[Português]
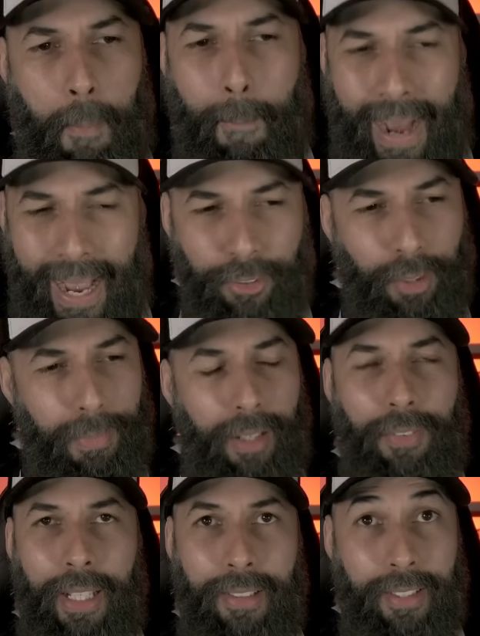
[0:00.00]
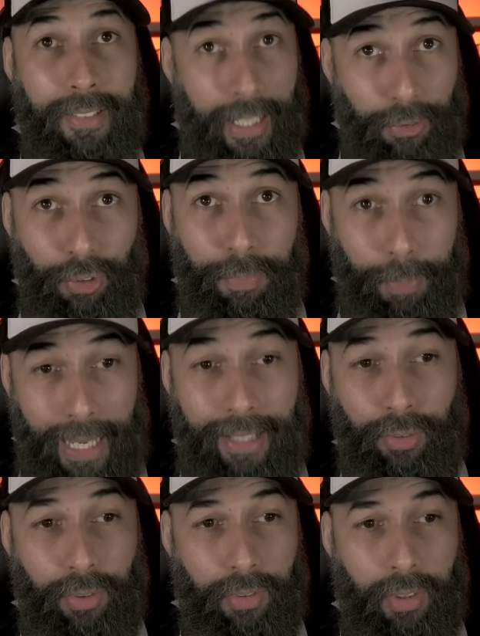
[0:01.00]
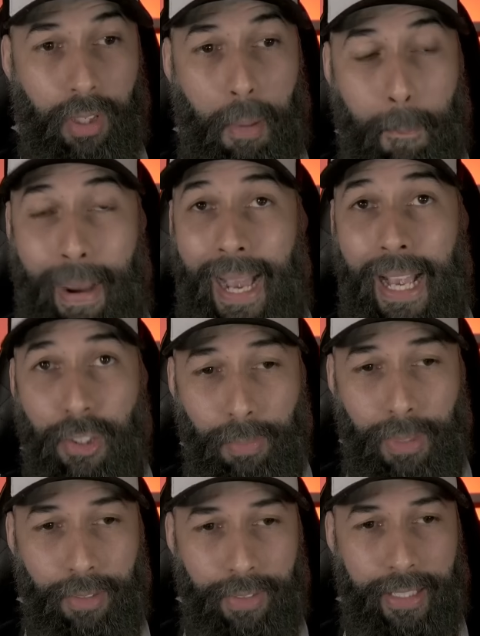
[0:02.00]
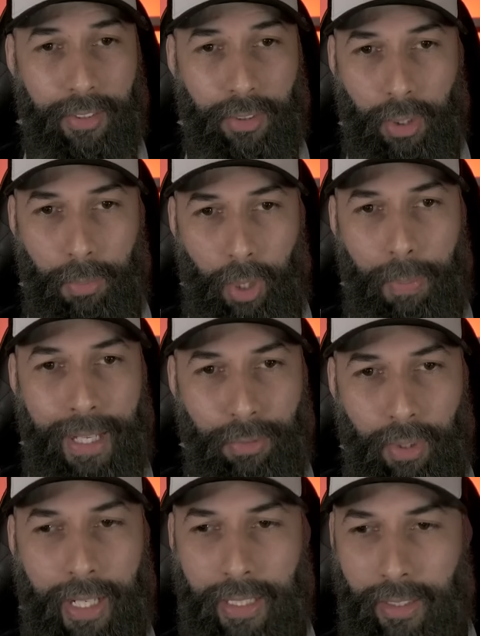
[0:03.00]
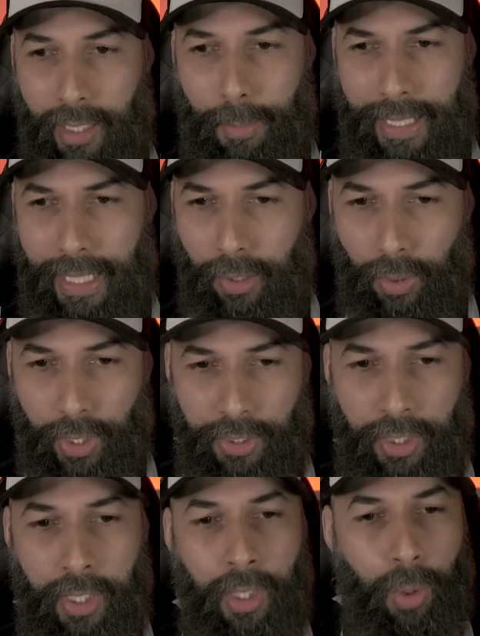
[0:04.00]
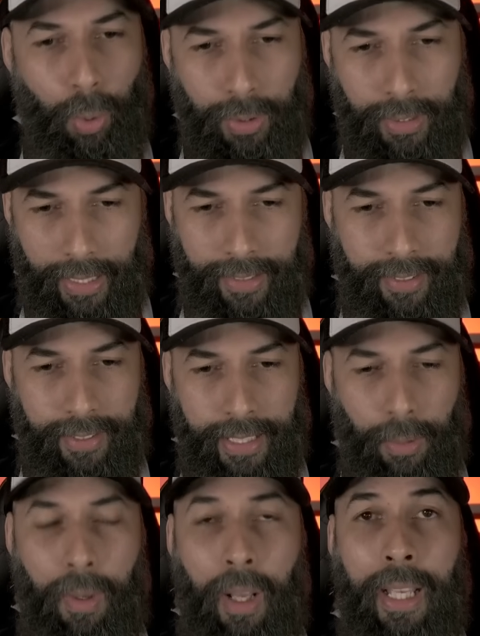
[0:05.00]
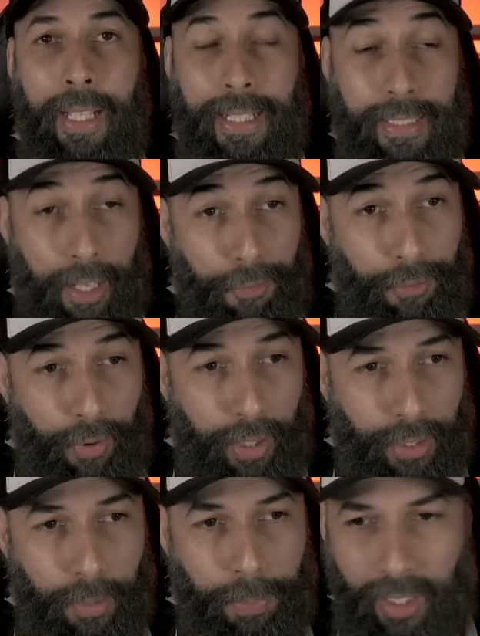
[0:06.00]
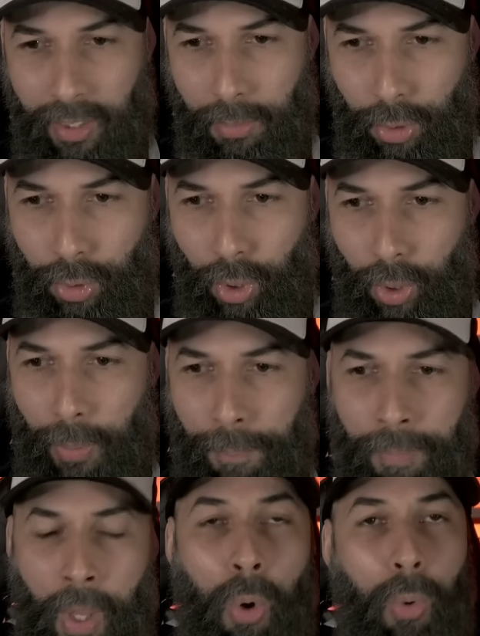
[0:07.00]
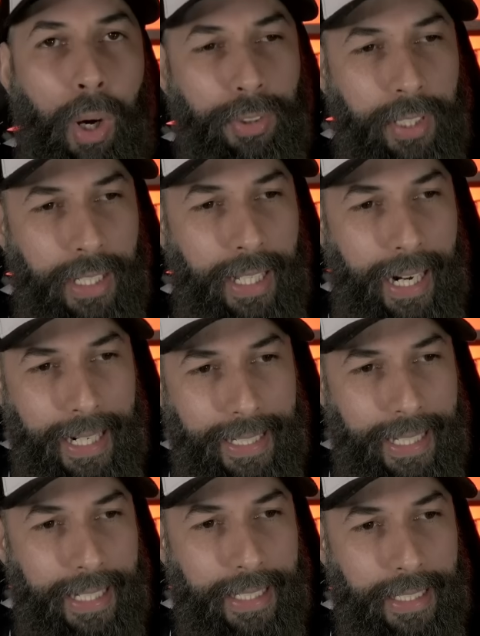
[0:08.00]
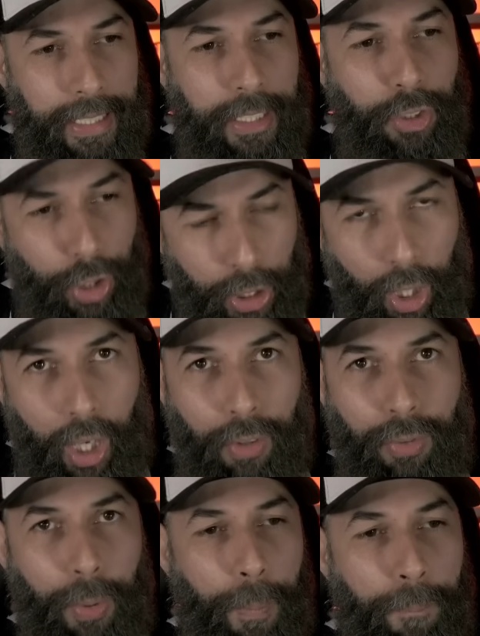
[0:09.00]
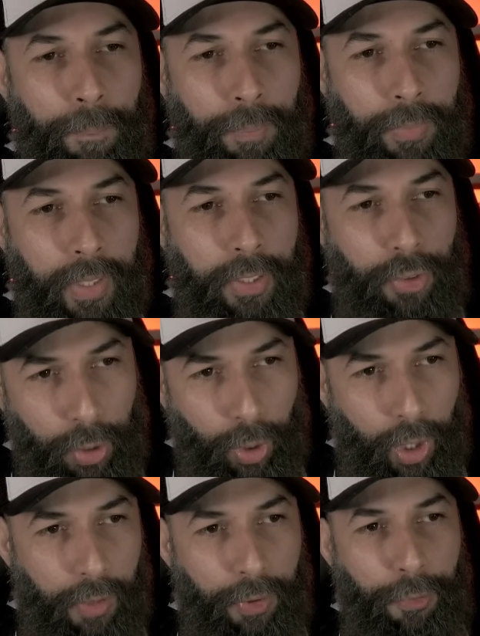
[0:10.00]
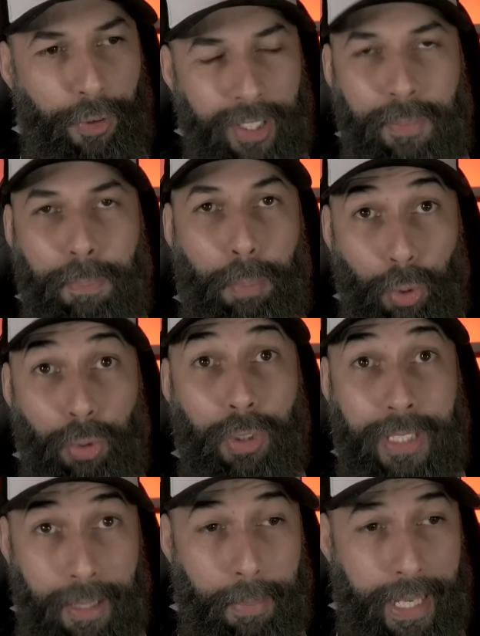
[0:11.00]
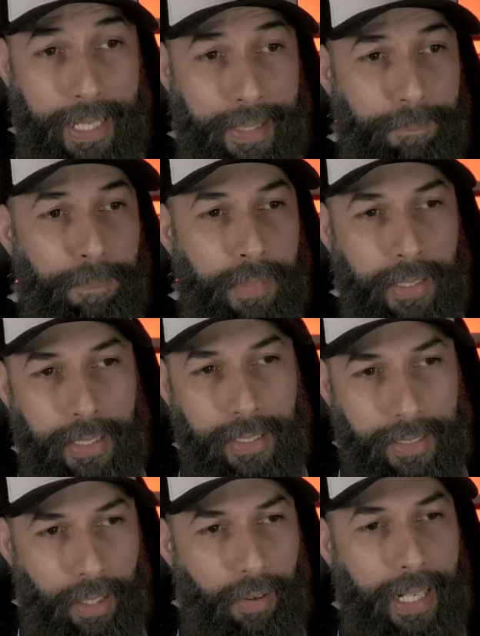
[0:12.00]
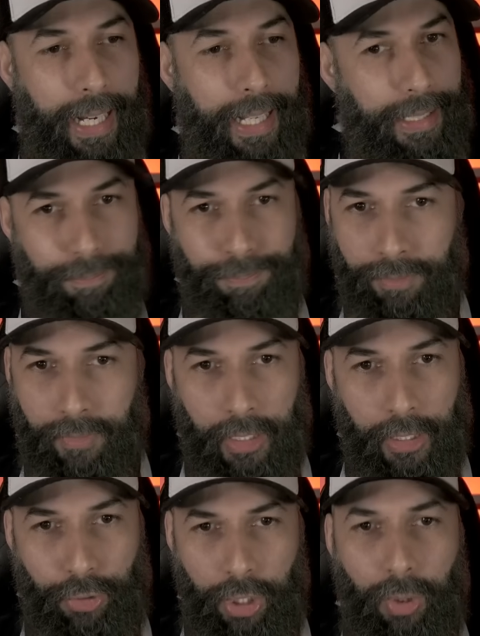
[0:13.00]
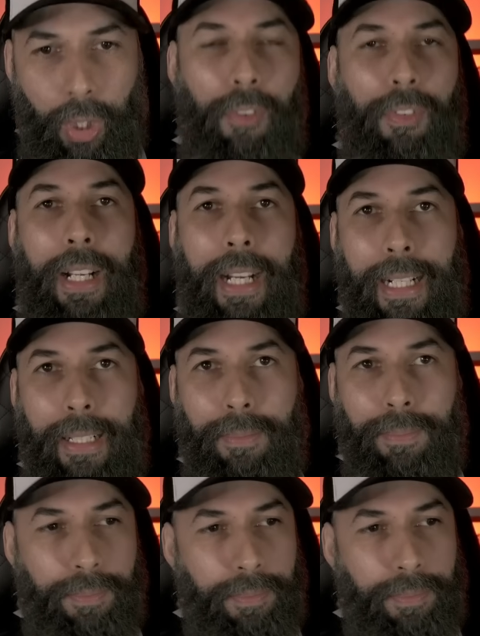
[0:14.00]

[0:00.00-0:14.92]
mais uma vez, está suspenso. Mais uma vez, tomou mais um cartão amarelo hoje, o terceiro, e está fora do próximo jogo. O auxiliar dele, de novo, de novo foi expulso também. Então, cara, de novo, cara,